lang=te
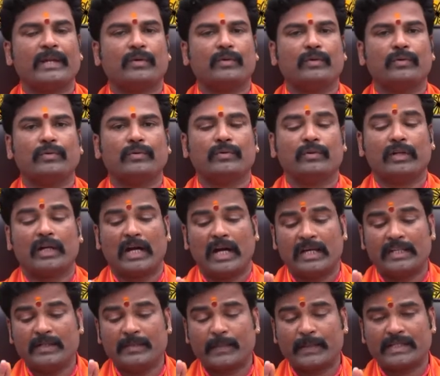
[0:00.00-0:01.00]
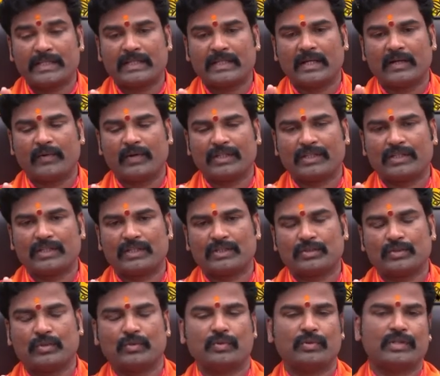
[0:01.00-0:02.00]
మనకు అధిపతిగా
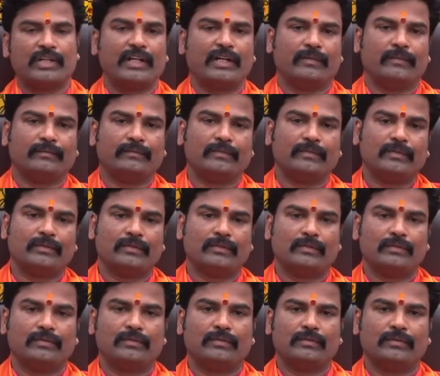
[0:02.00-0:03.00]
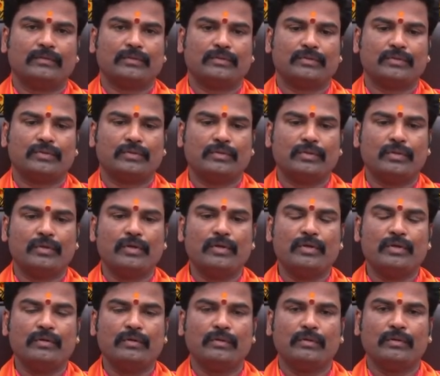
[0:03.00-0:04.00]
వర్తిస్తూ ఉంటాడు శుక్రుడు
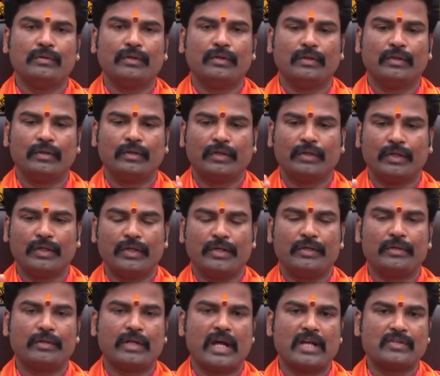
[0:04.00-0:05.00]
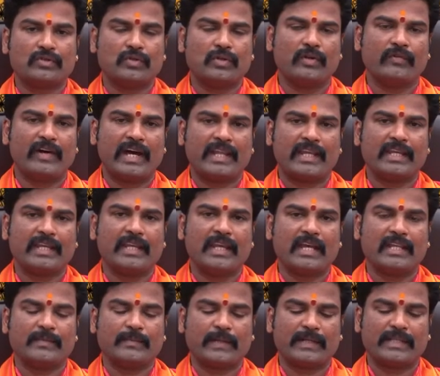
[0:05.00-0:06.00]
రెండు రాసుల వారికి
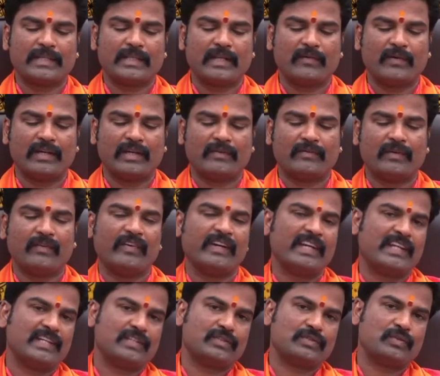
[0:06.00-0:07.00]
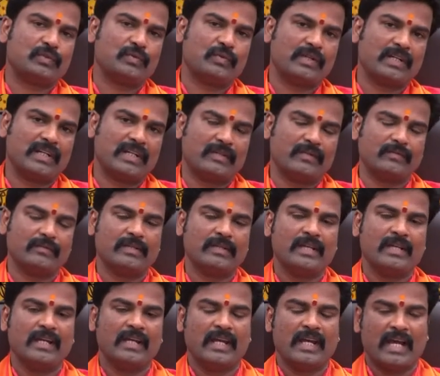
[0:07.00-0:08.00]
అధిపతిగా వ్యవహరిస్తూ ఉన్నాడు
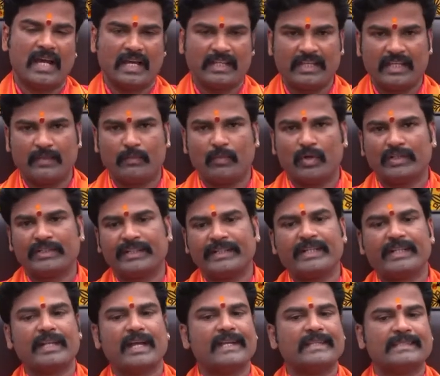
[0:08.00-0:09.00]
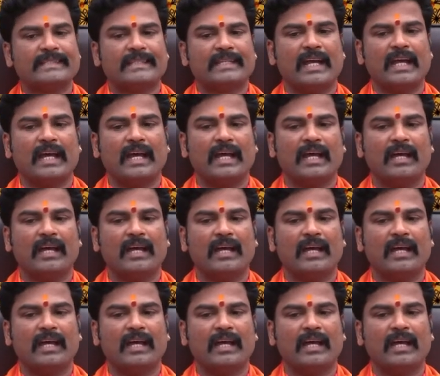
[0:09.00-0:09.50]
అది మొదటి రాశిగా